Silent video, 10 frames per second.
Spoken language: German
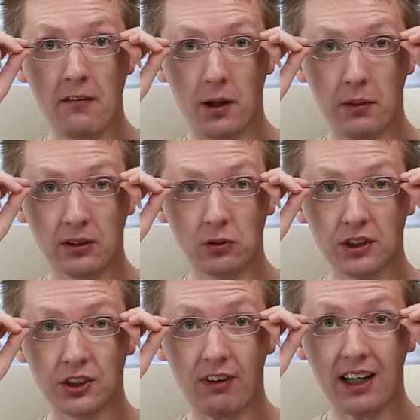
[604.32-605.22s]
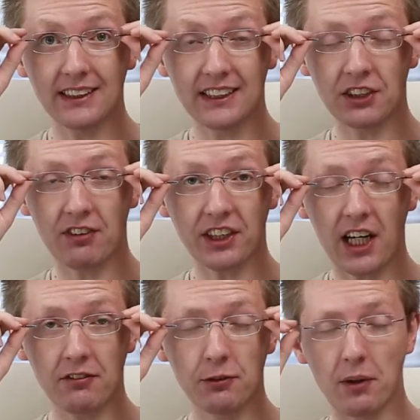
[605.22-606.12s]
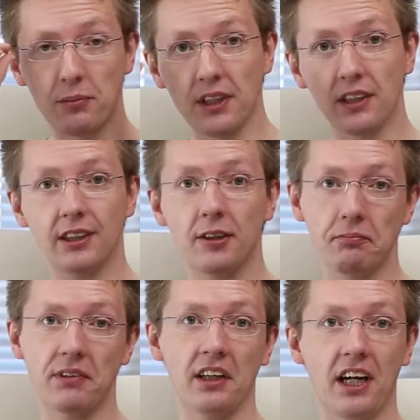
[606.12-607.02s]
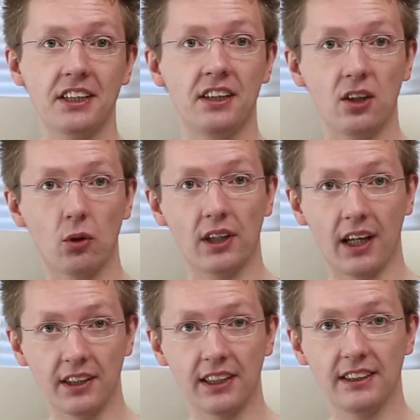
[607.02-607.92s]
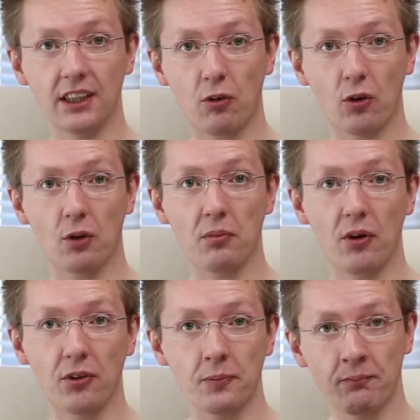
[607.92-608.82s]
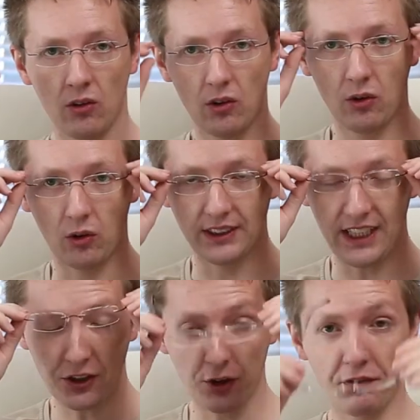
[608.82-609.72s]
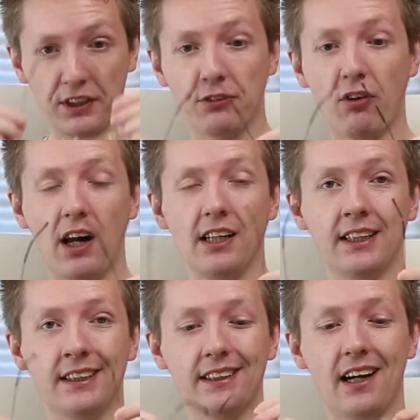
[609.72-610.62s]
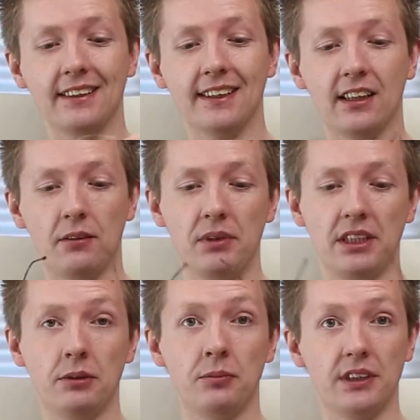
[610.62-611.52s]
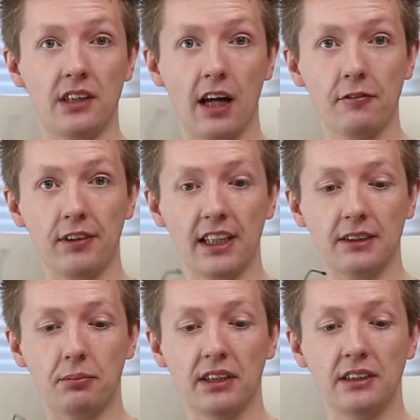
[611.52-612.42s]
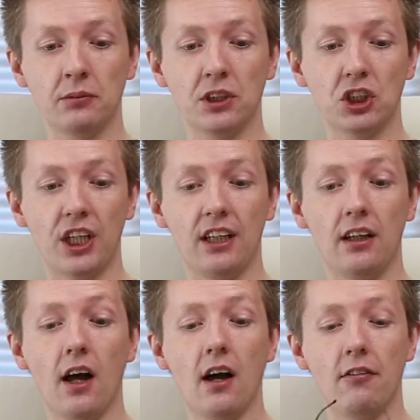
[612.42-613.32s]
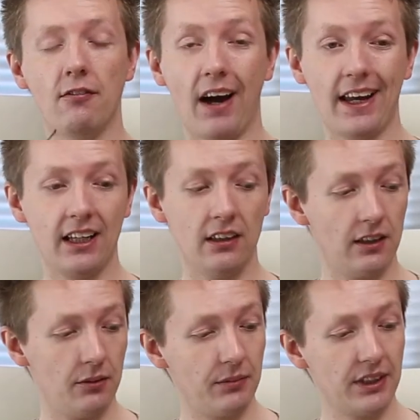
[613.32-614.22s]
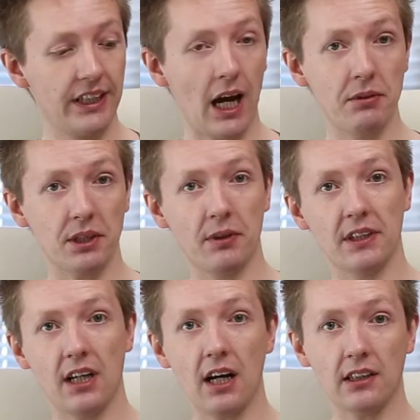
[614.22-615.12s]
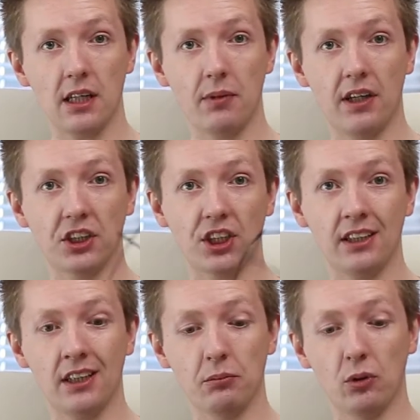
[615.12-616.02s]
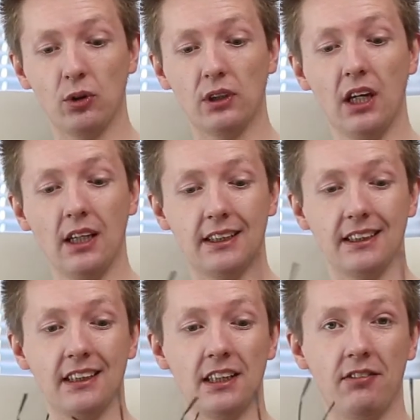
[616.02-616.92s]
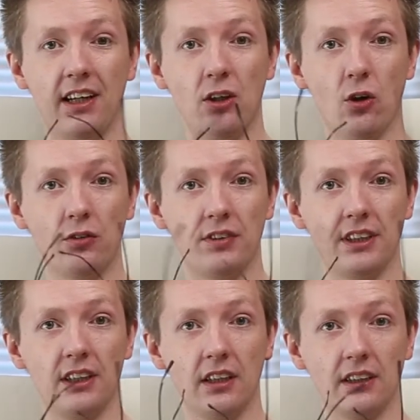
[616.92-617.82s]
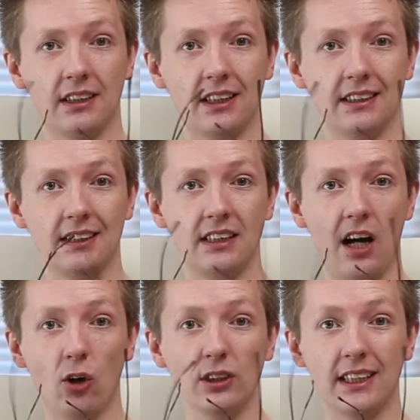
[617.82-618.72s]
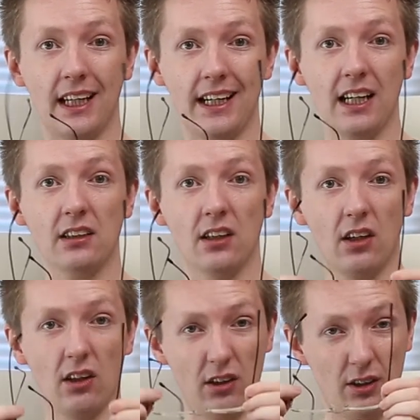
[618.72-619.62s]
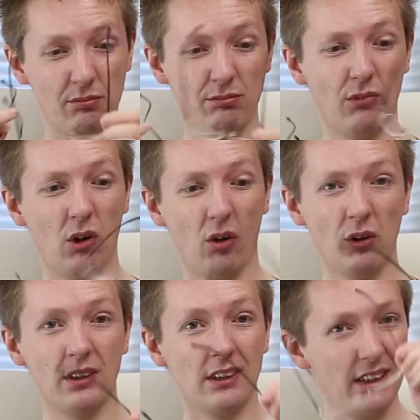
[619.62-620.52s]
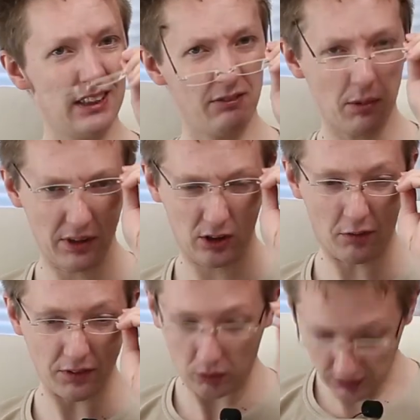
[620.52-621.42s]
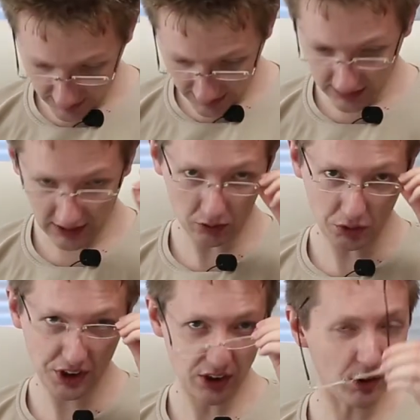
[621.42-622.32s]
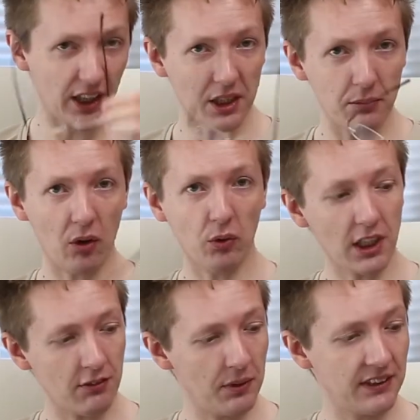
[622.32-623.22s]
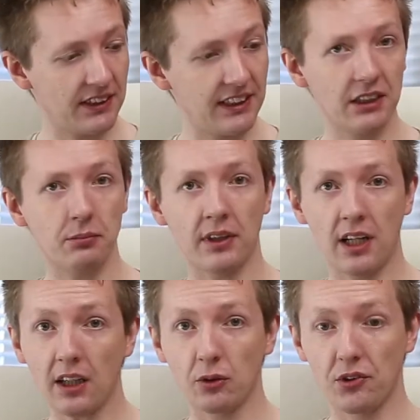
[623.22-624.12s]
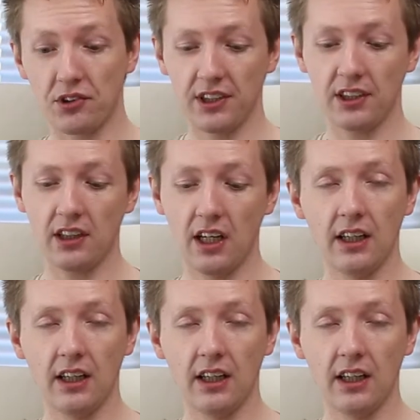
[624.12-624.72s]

Wenn man nur eine schwache Sehschwäche hat, wie bei mir, ähm, dann reichen halt auch kleine Gläser vollkommen aus. Und sehr schön finde ich vor allen Dingen die Tatsache mit diesem Titanflex bei diesem Gestell, weil ähm, hier habe ich immer den Nachteil bei Standardbrüllen, dass ich nach einer Weile irgendwie das Ganze hier ausleiert. Ähm, und wenn man den Kopf nach unten senkt, dann rutschen die auch gerne mal runter, wenn man es nicht jedes Mal nachjustiert.